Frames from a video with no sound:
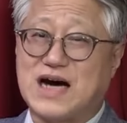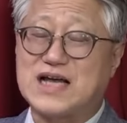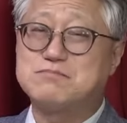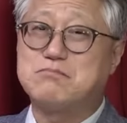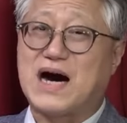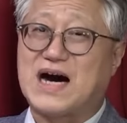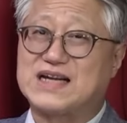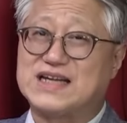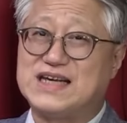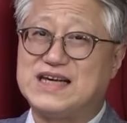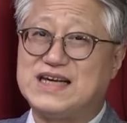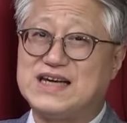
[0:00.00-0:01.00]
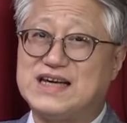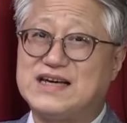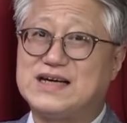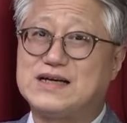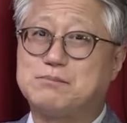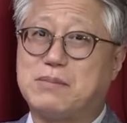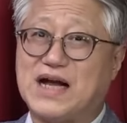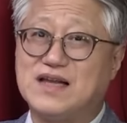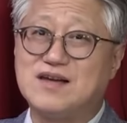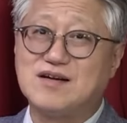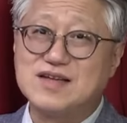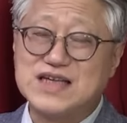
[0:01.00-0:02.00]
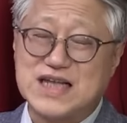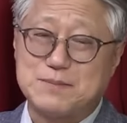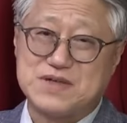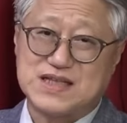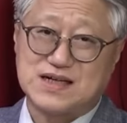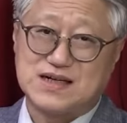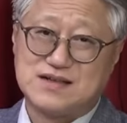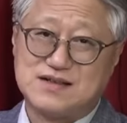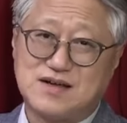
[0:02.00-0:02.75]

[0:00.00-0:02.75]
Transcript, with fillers: 한 말이 발견이 됩니다.